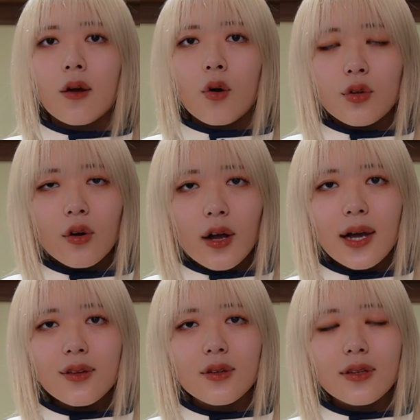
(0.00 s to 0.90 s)
この
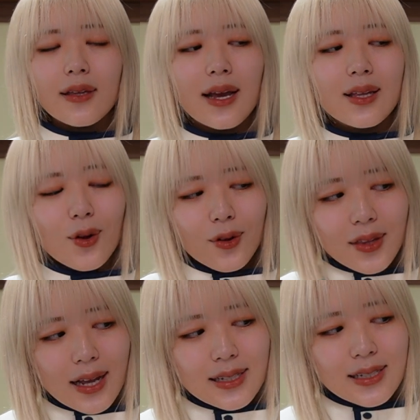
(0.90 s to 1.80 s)
カードってど
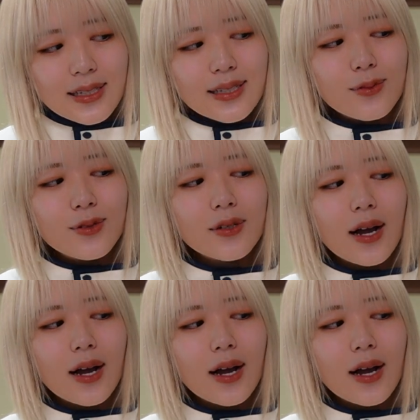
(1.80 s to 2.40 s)
んなに自分